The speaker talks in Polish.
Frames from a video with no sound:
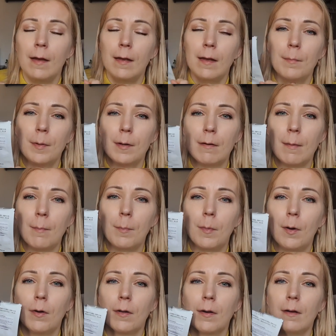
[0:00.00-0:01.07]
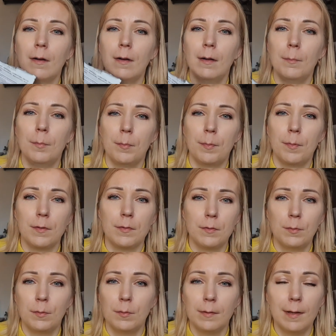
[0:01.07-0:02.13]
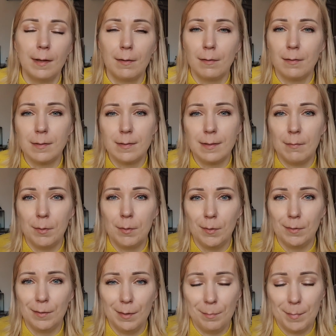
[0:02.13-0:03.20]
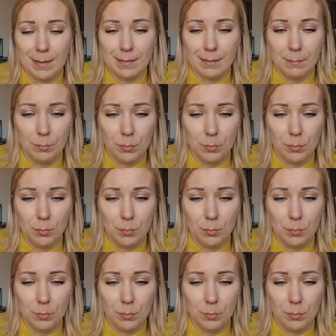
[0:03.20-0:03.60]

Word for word: Ja miałam mokre po prostu dekolt cały od tej maski,